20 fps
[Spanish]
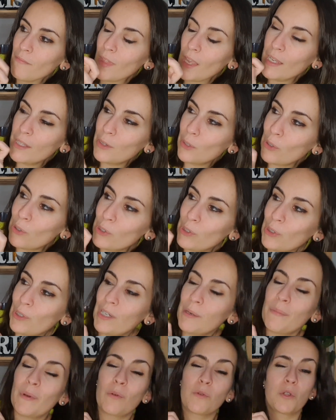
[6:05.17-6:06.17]
entonces
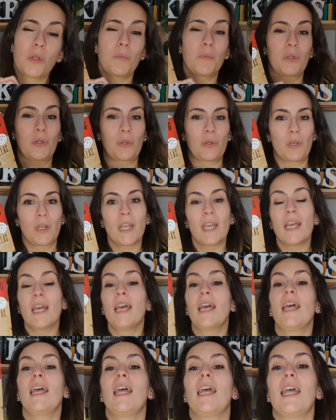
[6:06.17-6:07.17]
creo que me gusta un montón.
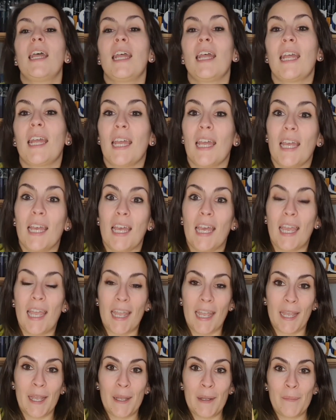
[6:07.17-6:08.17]

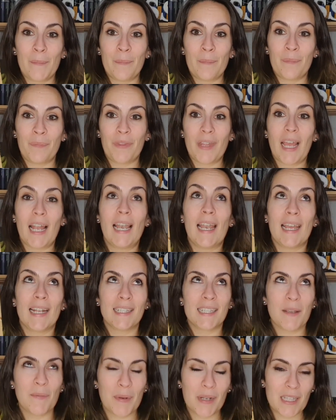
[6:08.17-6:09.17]
Em, leer
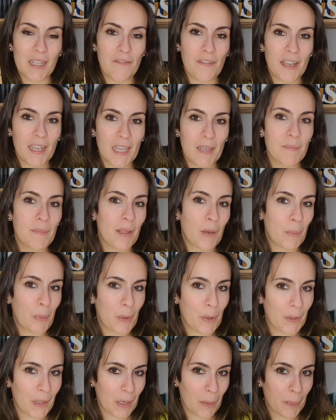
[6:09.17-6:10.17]
siempre a Stephen King me da un
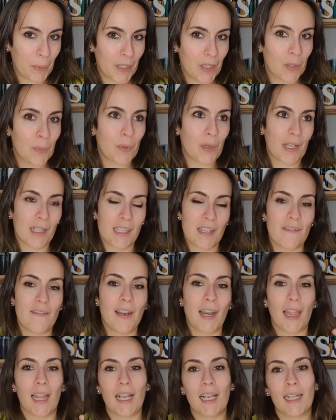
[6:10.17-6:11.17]
poco de respeto porque sí es
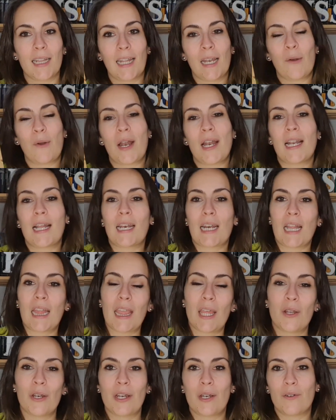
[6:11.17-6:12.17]
verdad que tiene una
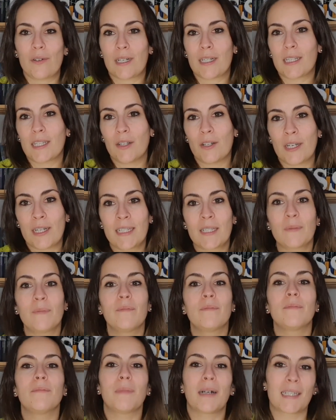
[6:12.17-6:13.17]
narración en ocasiones
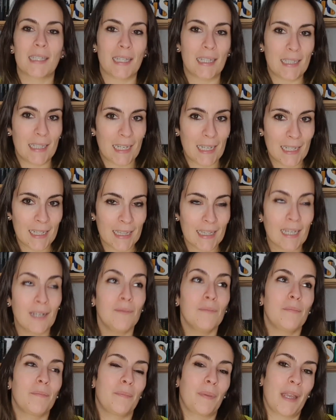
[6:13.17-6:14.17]
bastante
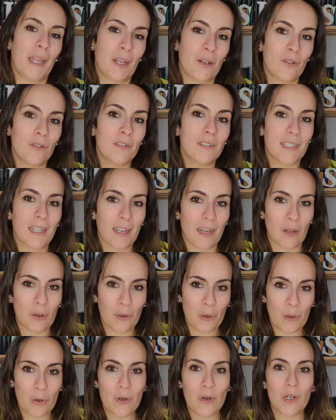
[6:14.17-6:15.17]
lenta, pero sí
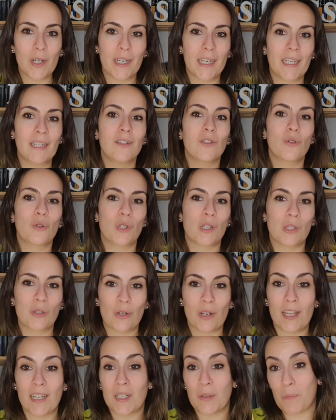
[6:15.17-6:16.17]
reconozco que sus
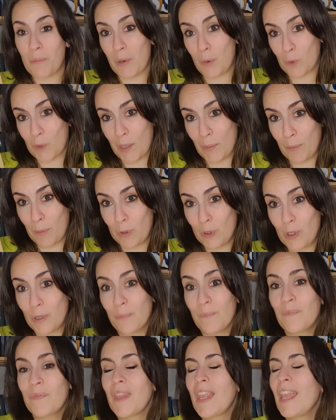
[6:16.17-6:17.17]
historias me gustan mucho.